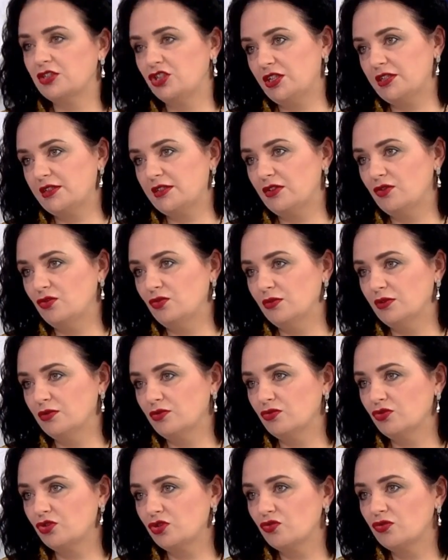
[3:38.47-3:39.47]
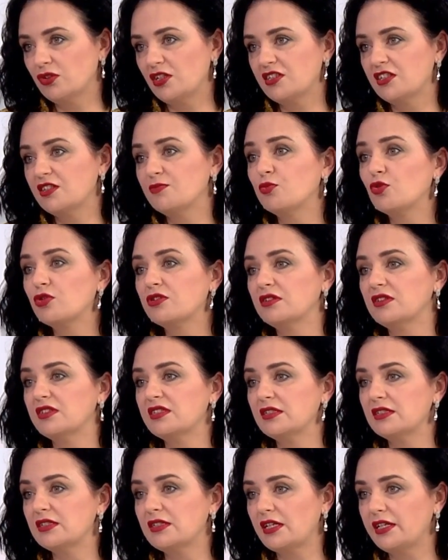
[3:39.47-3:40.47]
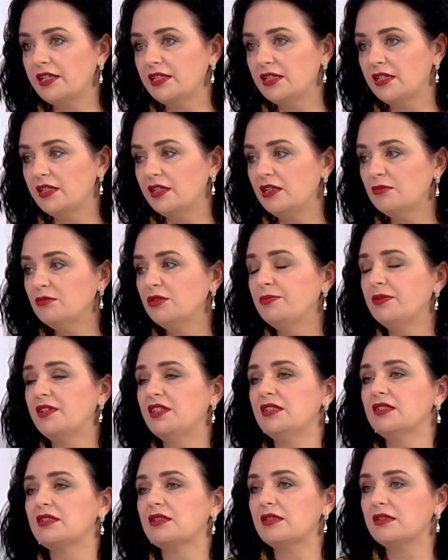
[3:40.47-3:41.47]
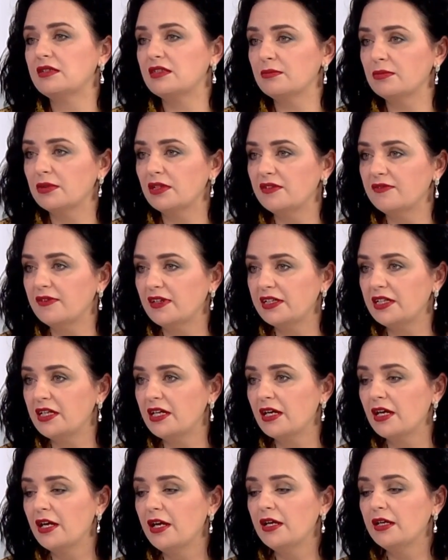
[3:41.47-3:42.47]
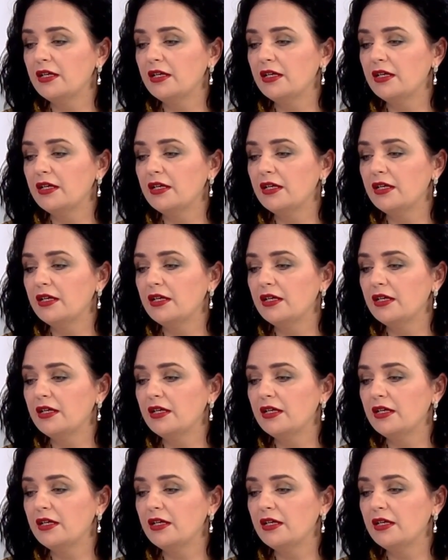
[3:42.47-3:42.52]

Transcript: часто думаем о том, что у нас испортилось настроение или мы перенесли заболевания